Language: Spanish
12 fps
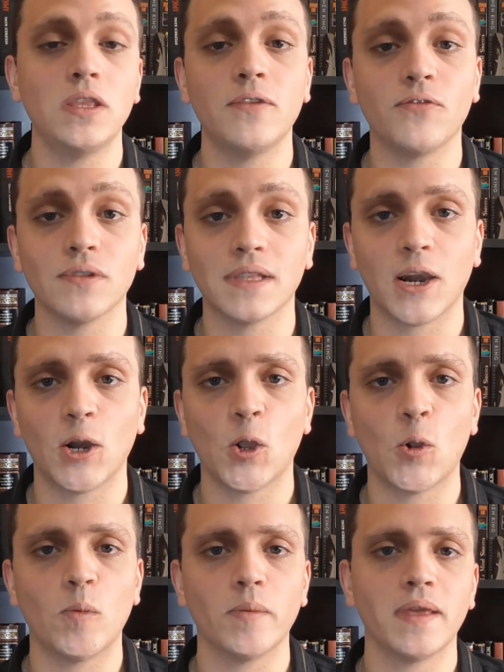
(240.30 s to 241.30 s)
y
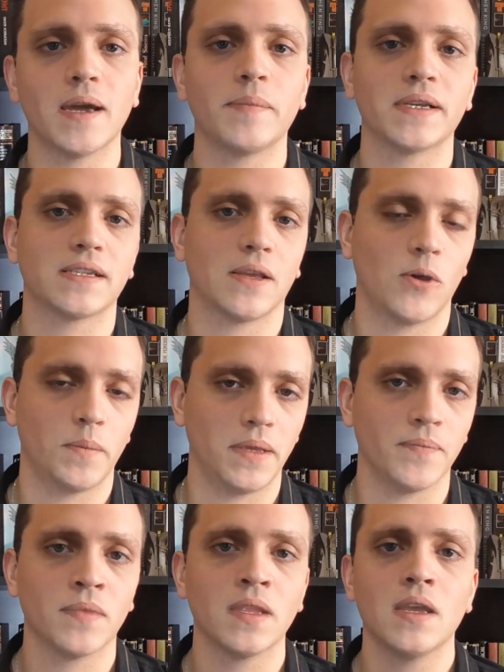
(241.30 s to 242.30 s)
disfrutarlo como me ha pasado a
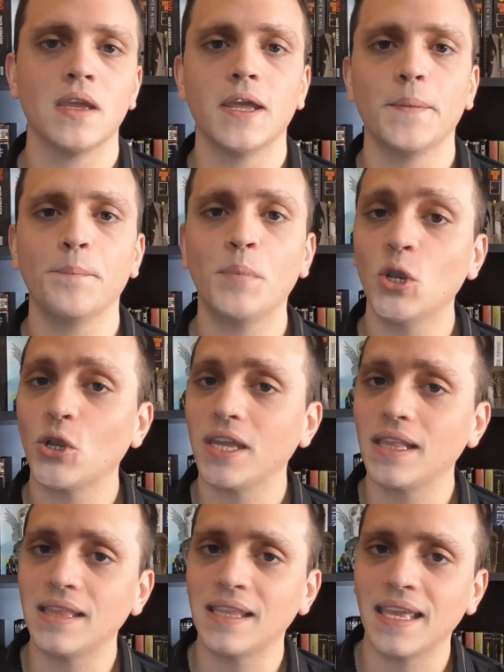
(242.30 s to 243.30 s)
mí. Bueno
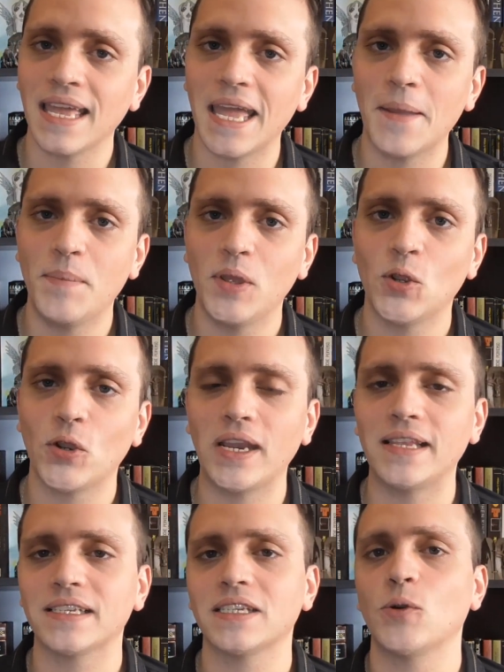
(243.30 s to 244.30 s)
gente, espero
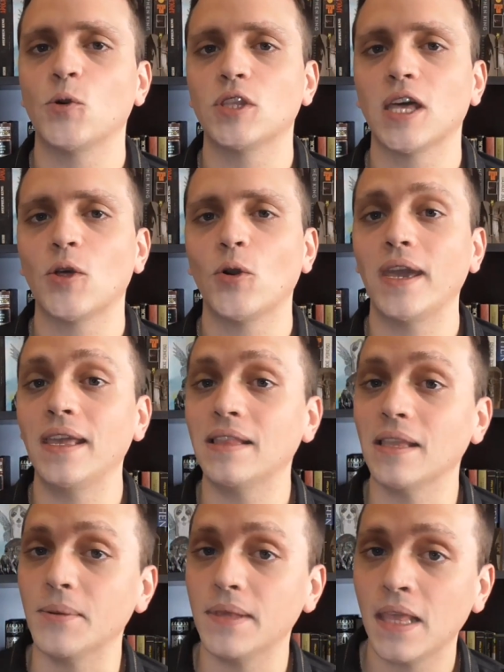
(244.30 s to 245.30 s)
que les haya gustado
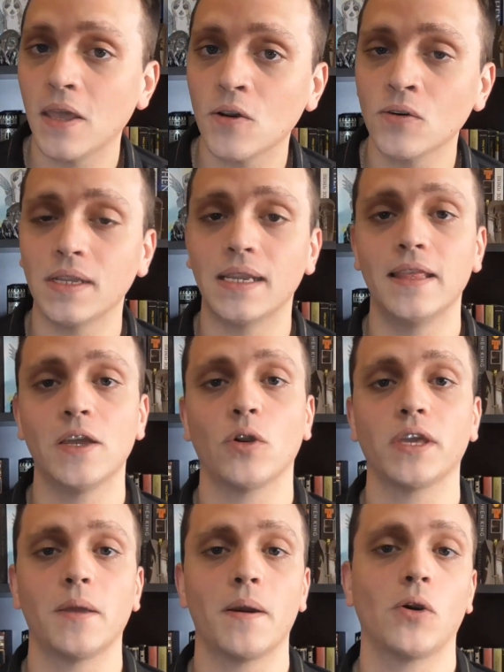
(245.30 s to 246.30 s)
este video, les dejo
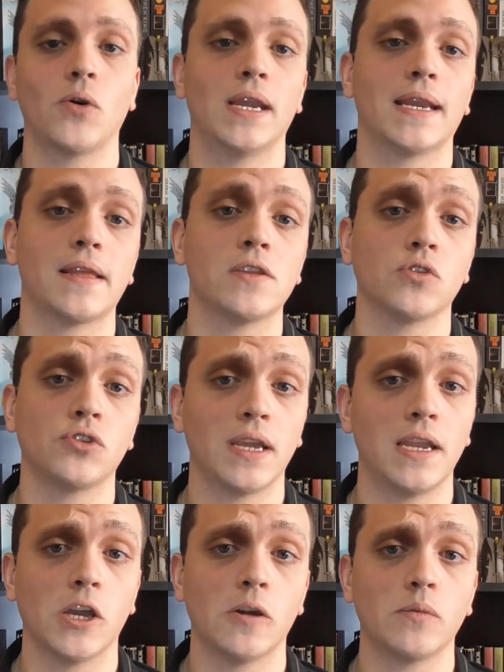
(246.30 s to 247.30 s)
aquí abajo las redes
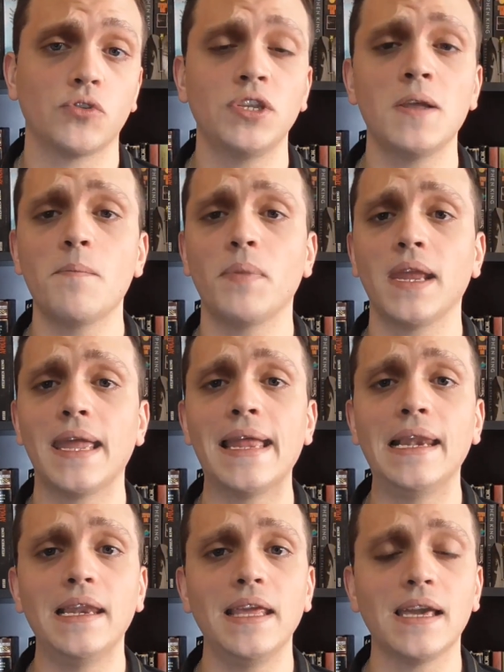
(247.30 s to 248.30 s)
sociales como siempre,
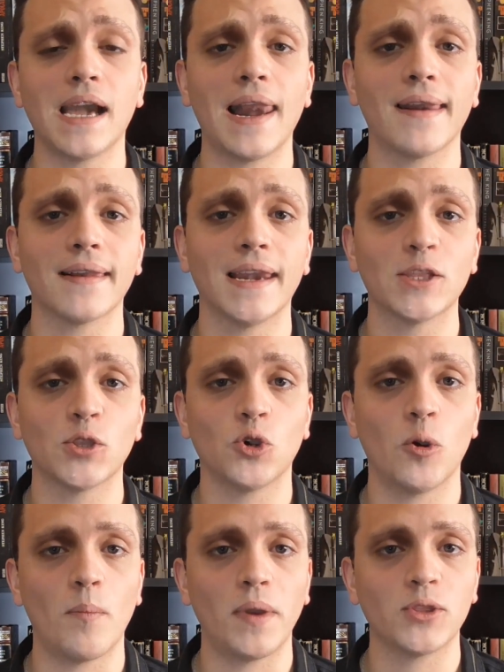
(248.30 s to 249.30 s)
el link al relato
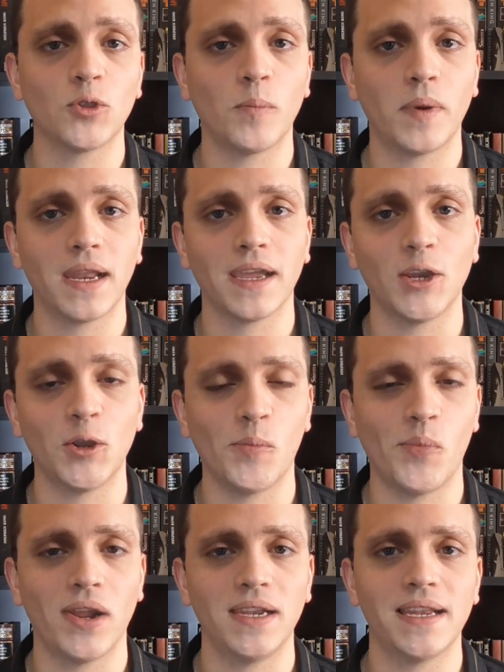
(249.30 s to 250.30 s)
completo para que
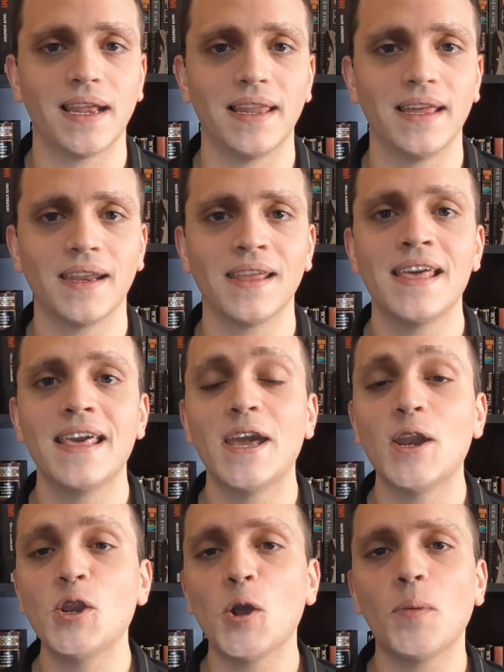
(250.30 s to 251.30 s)
lo puedan ir a leer,
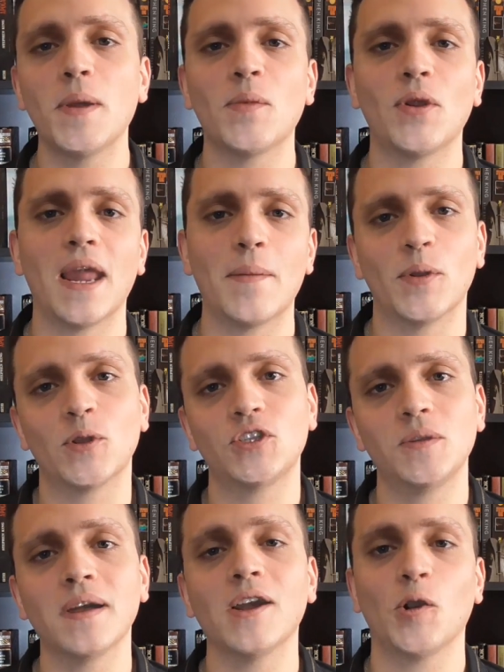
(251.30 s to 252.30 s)
nos vemos la
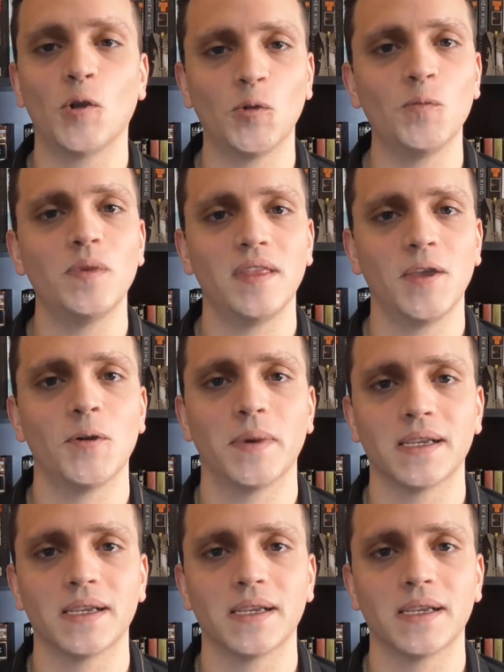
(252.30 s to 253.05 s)
próxima con un video